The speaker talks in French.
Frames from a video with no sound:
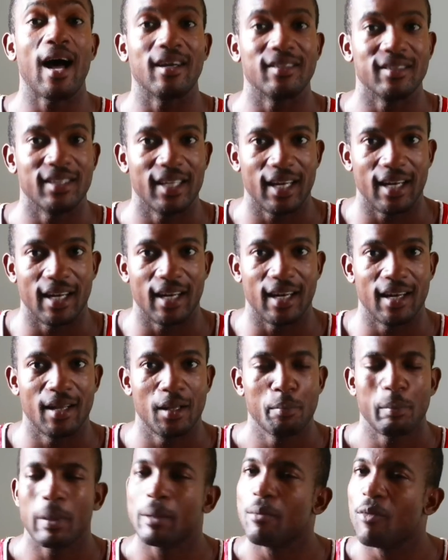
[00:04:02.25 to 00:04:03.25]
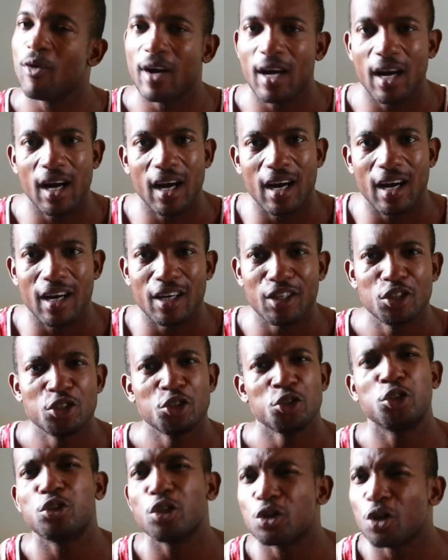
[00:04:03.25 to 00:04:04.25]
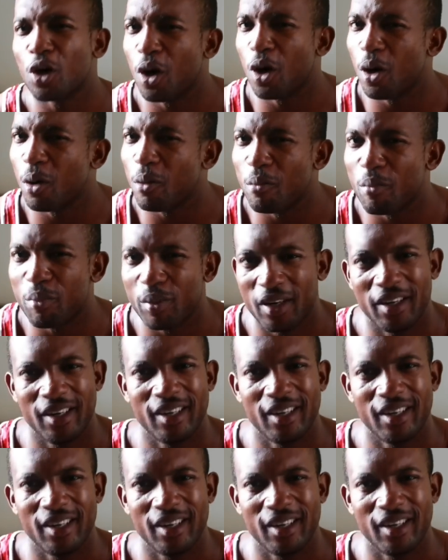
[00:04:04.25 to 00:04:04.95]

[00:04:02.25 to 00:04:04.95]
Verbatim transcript: en elle. Mais mon gars, tu te trompes.